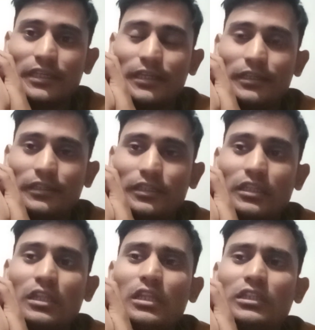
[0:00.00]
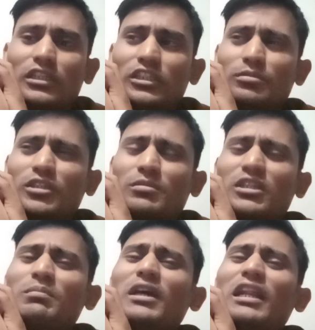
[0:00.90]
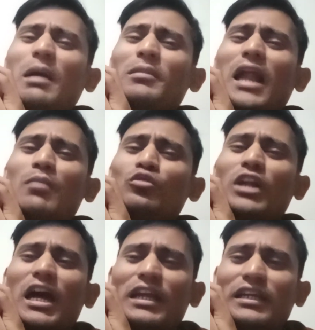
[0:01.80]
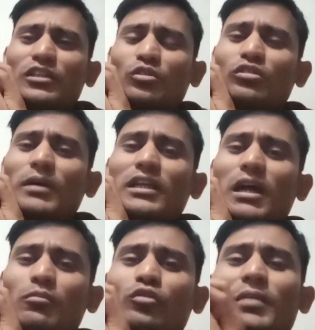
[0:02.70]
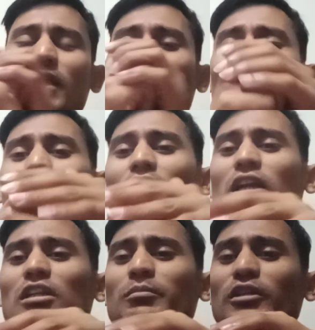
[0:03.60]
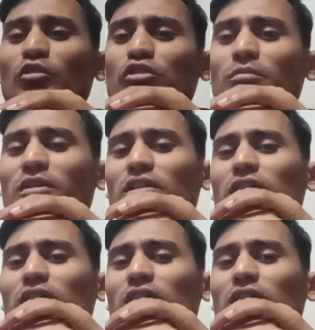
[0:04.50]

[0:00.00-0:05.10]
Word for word: है ना तो जब सबसे पहले आप लाभ उठाएंगे तो भाई आपको फ़ायदा होगा अगर वीडियो सब